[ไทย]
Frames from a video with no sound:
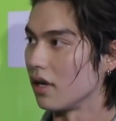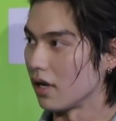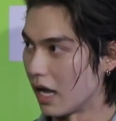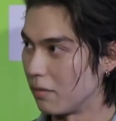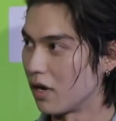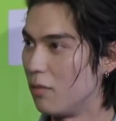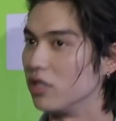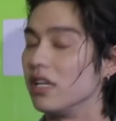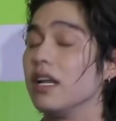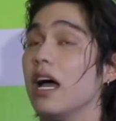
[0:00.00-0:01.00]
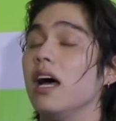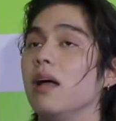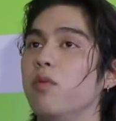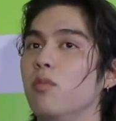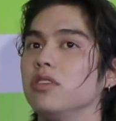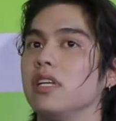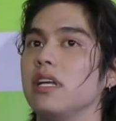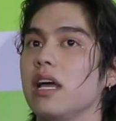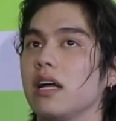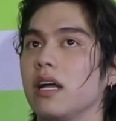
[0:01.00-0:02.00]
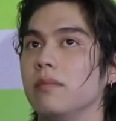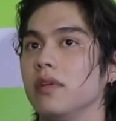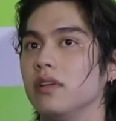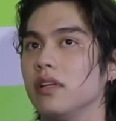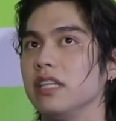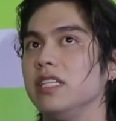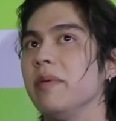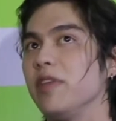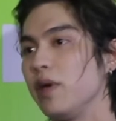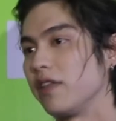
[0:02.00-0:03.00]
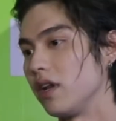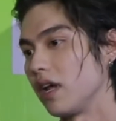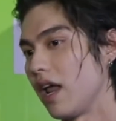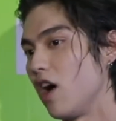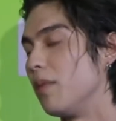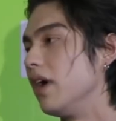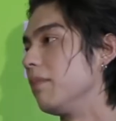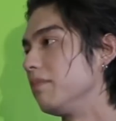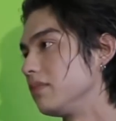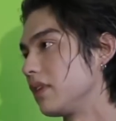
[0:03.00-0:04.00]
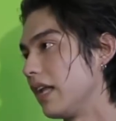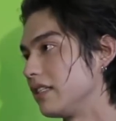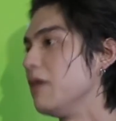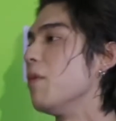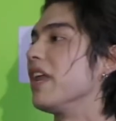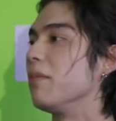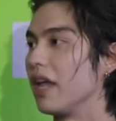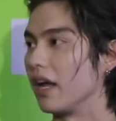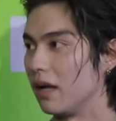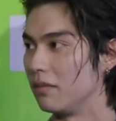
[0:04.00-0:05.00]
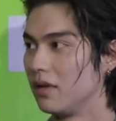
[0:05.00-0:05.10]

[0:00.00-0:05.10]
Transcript: ครับก็หมดสัญญาผมหมดสัญญากับทางจีเอ็ทีวีแล้วตอนนี้ก็ได้ออกมากำลจะได้ออกมาทำเองครับ